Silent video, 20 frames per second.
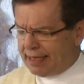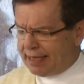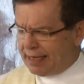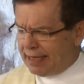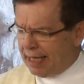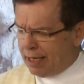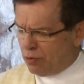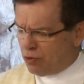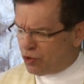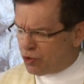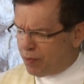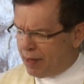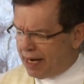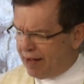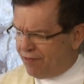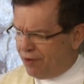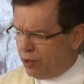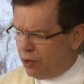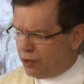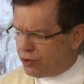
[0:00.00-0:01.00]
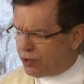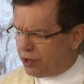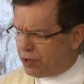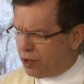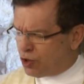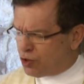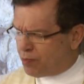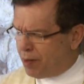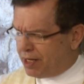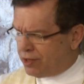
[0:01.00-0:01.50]
Deus maravilhoso e
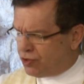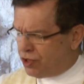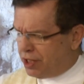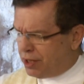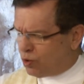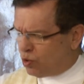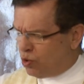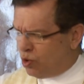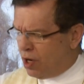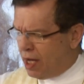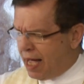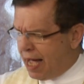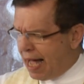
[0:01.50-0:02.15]
Deus bendito,